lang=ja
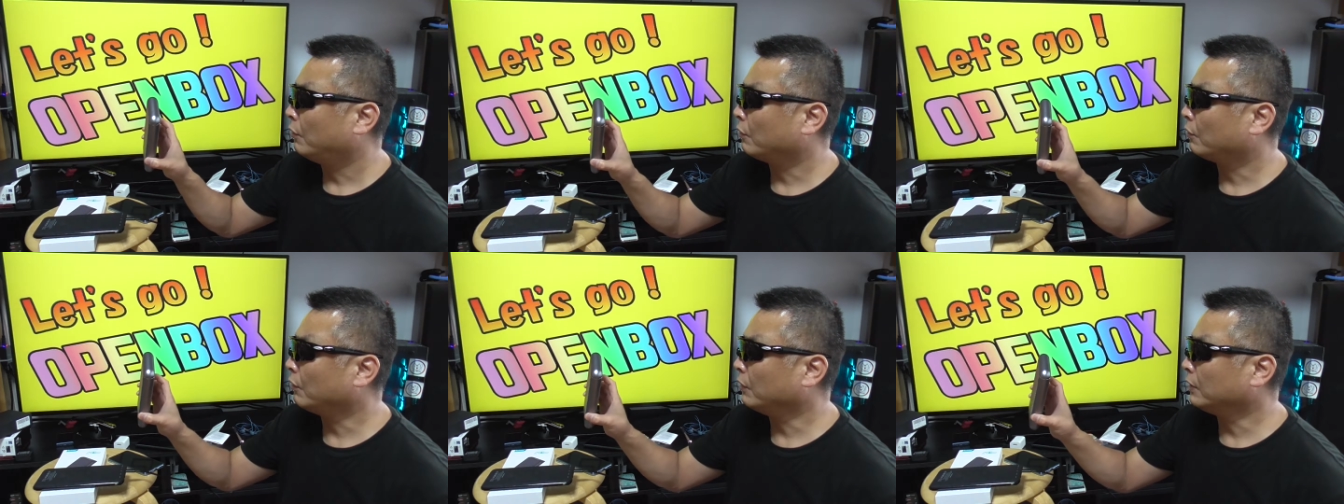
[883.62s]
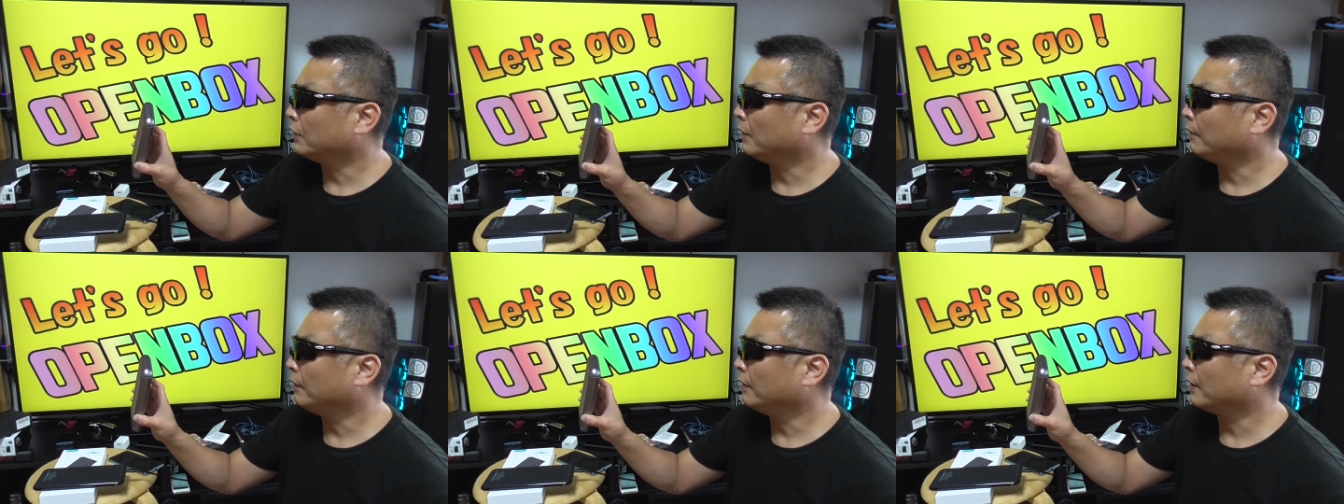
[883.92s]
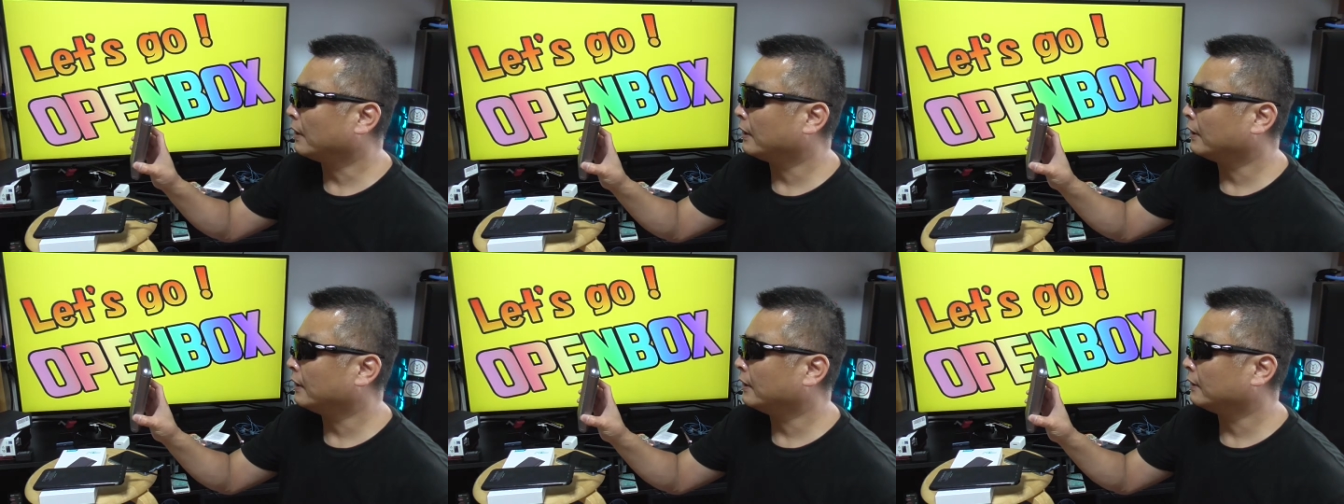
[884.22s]
こういったも
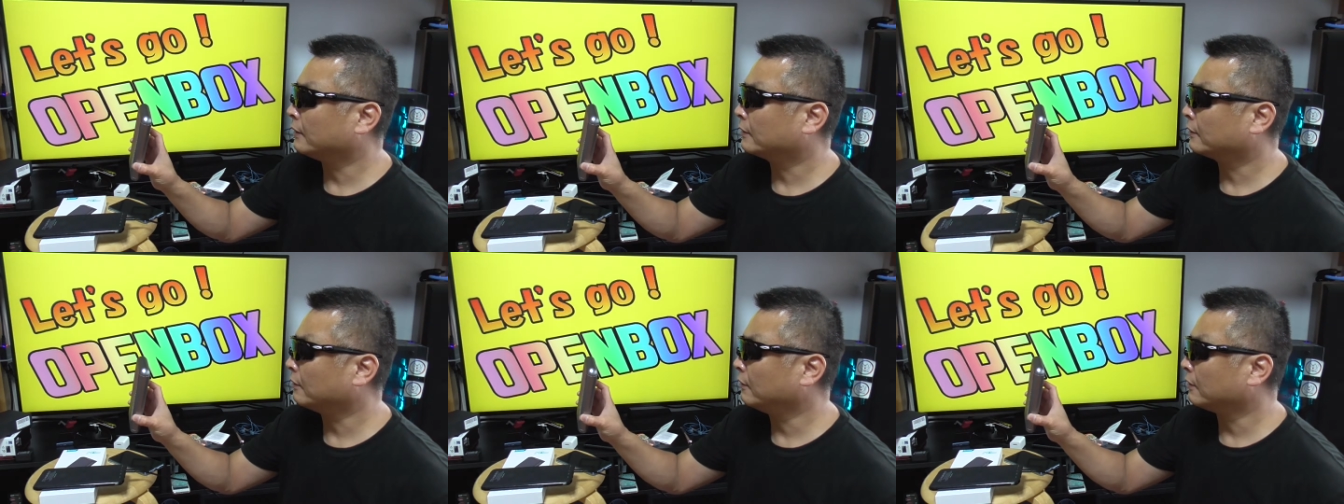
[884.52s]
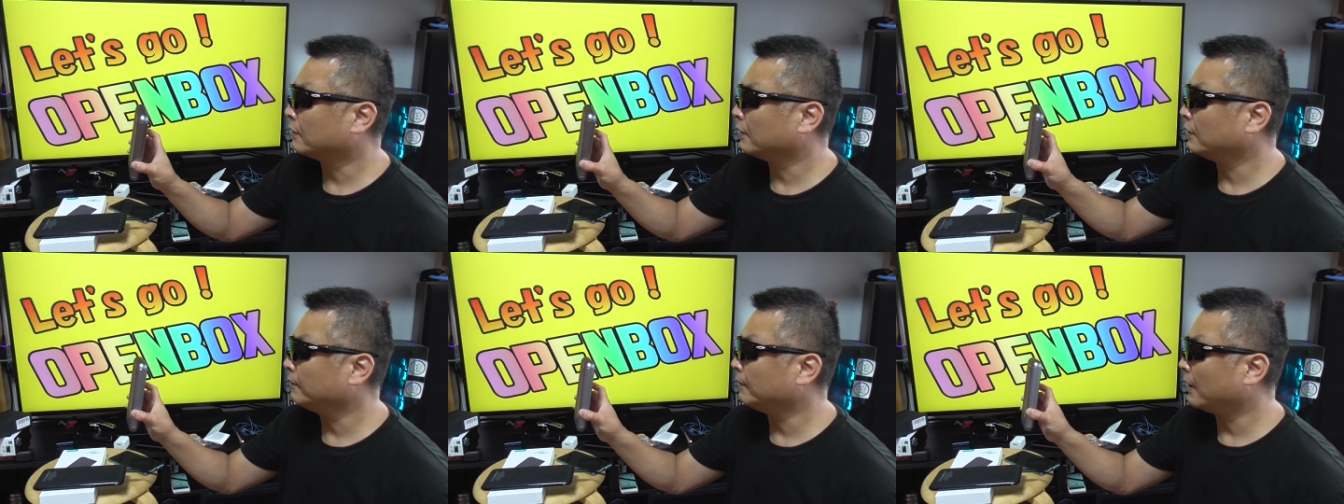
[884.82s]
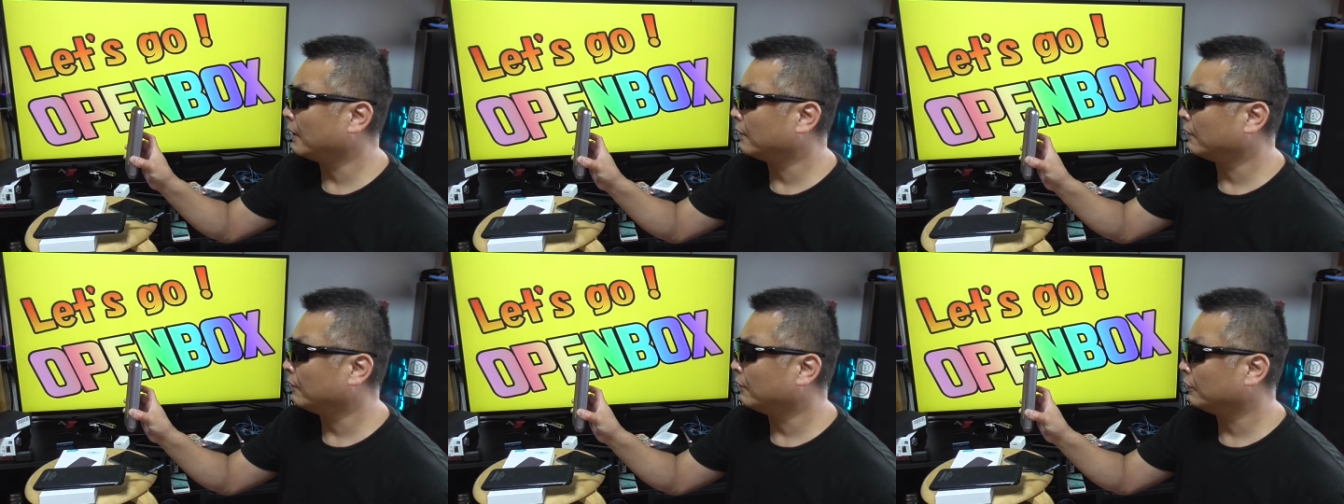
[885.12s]
のがねすごく
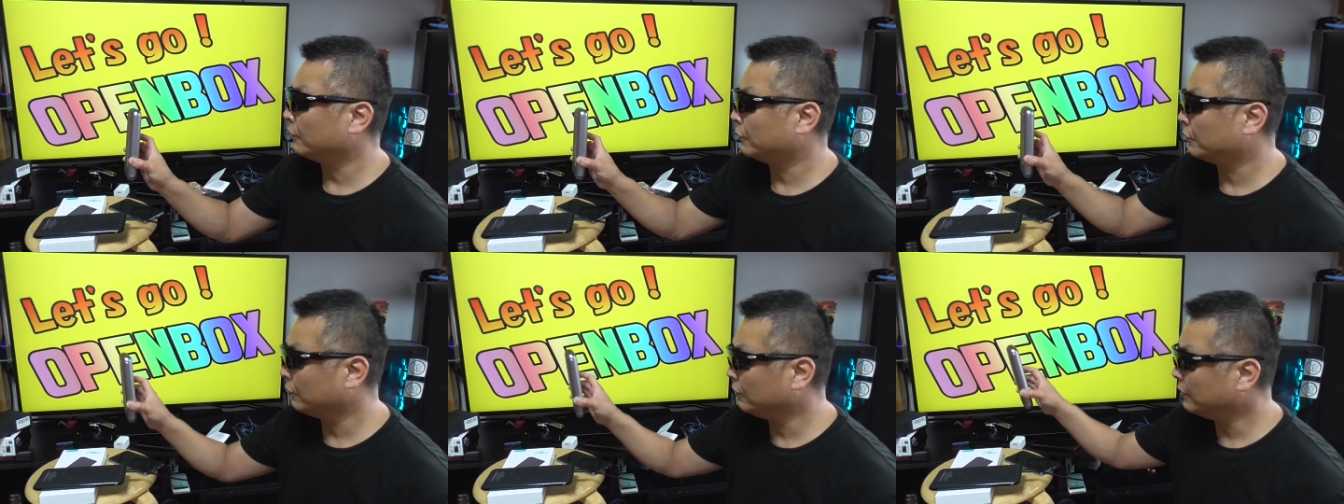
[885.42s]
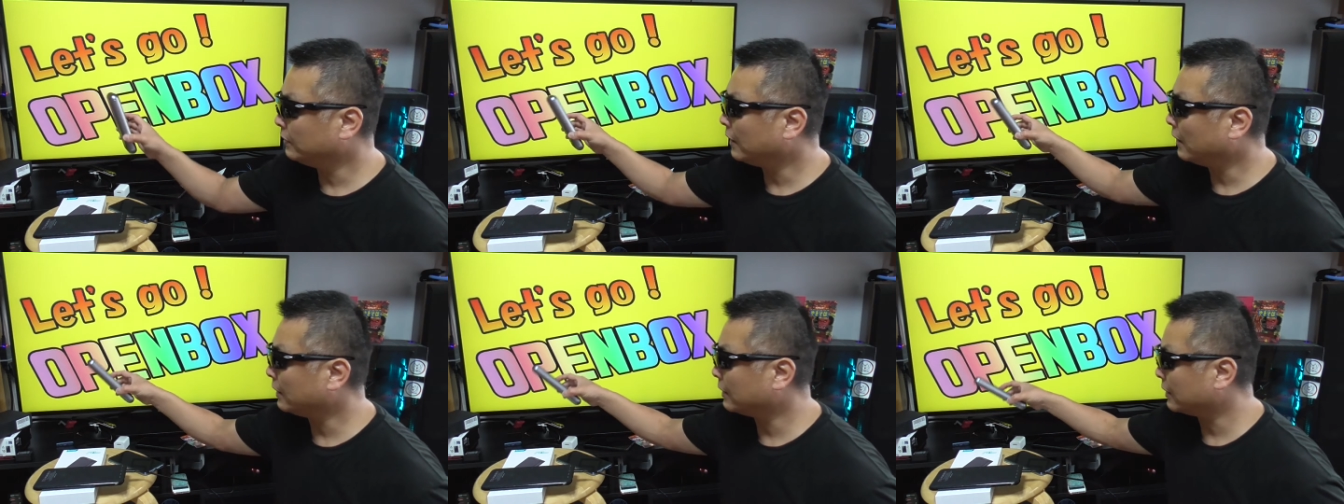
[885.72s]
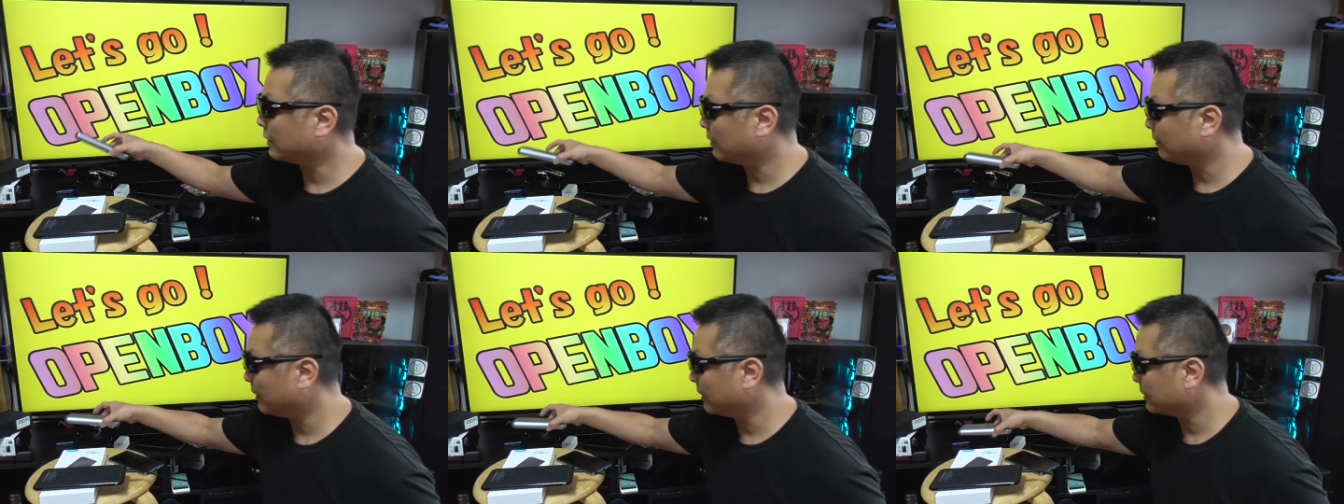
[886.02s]
今あの主流になって
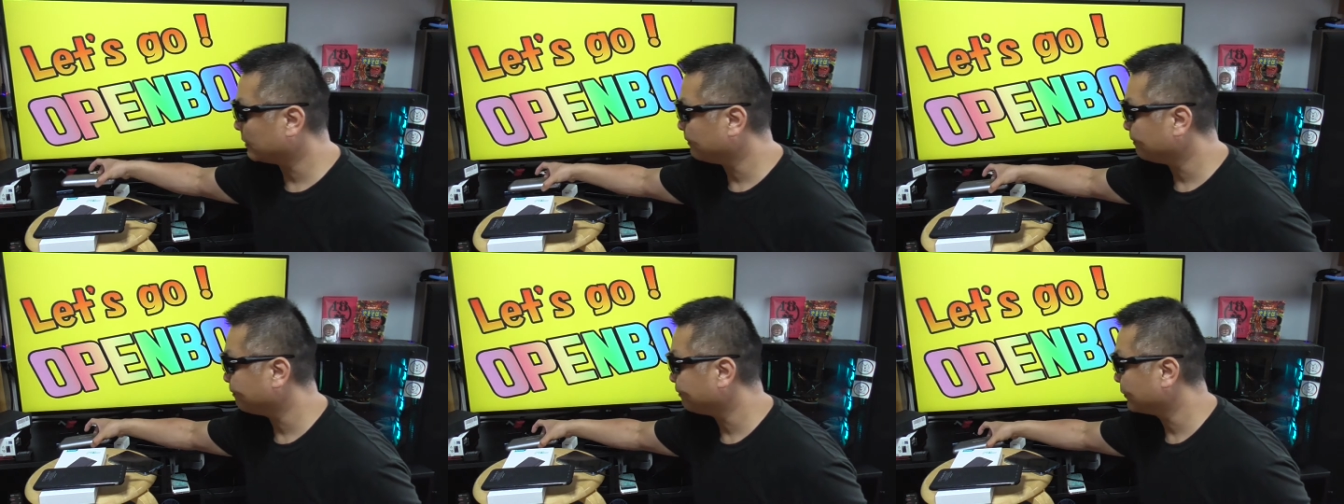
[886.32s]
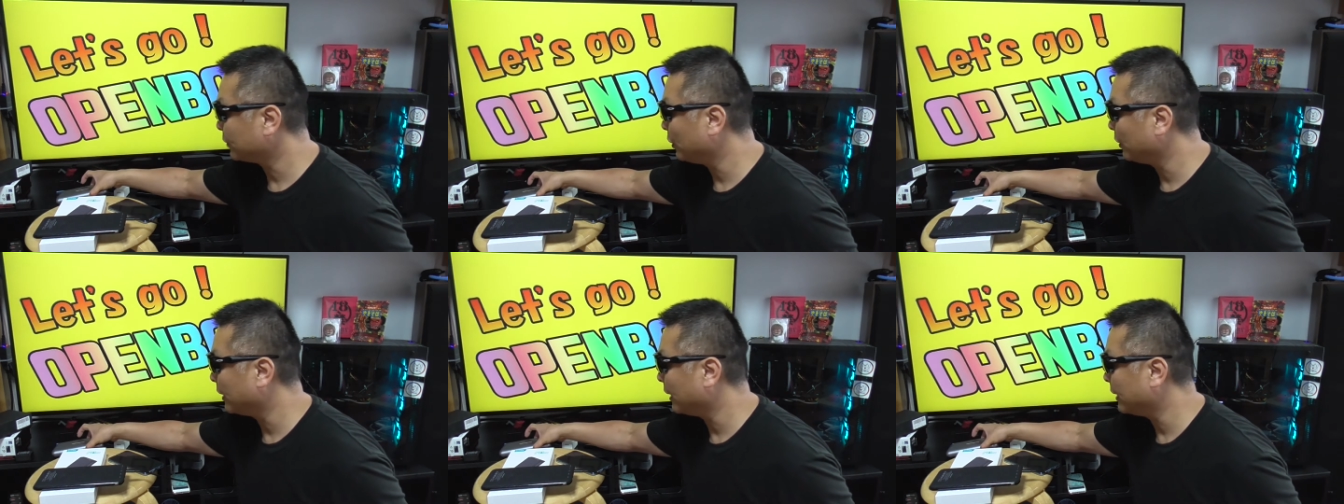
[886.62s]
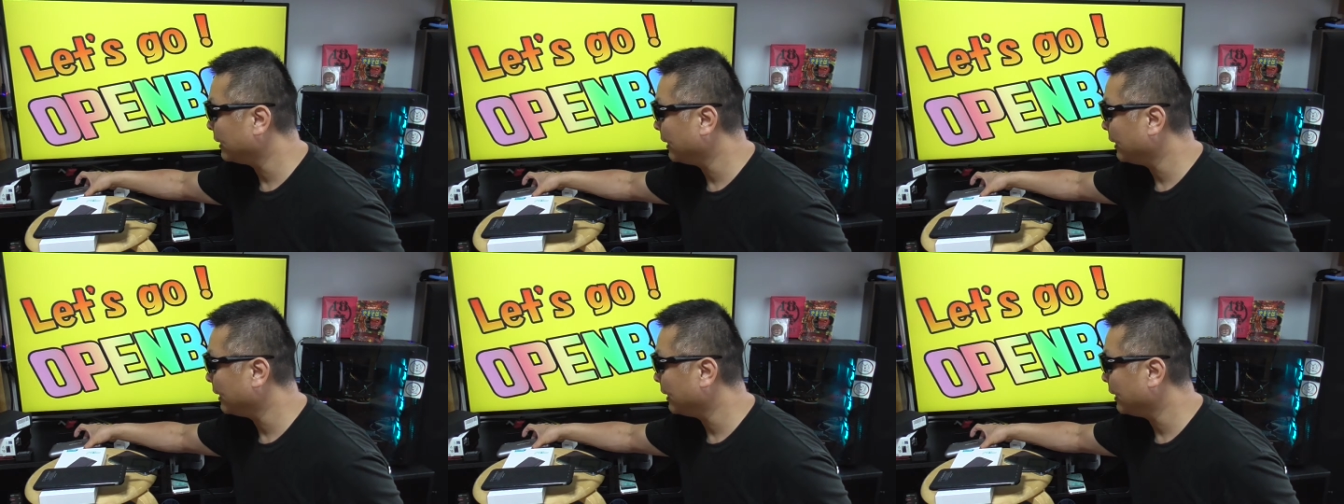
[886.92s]
きてますね